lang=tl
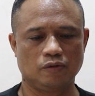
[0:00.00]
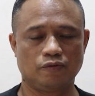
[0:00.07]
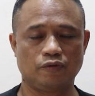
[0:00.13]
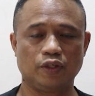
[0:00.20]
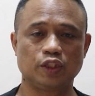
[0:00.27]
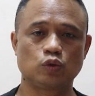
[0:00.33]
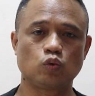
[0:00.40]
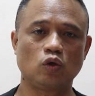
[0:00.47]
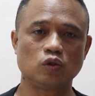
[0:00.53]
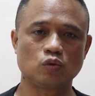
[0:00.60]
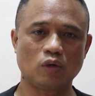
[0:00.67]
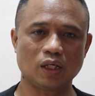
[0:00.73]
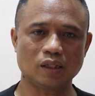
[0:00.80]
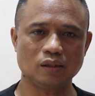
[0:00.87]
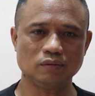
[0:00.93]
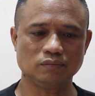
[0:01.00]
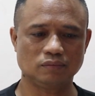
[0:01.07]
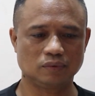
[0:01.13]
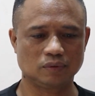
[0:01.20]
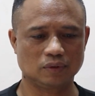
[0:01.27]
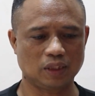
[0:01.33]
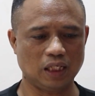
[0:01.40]
First World War,
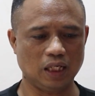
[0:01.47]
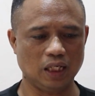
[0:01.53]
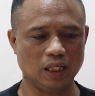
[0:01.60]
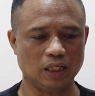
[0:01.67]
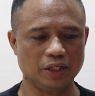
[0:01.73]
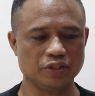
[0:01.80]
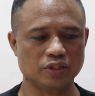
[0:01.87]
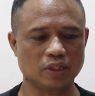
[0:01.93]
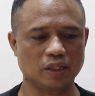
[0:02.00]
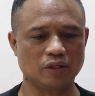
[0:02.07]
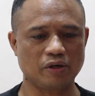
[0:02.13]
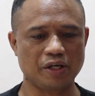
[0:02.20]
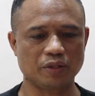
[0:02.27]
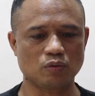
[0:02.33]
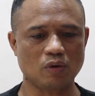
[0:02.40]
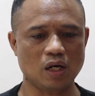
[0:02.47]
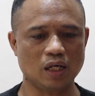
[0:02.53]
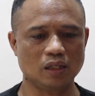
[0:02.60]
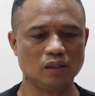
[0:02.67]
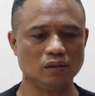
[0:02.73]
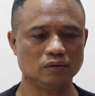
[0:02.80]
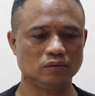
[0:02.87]
kilala rin sa Great
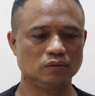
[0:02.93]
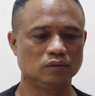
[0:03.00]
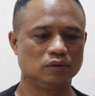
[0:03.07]
War,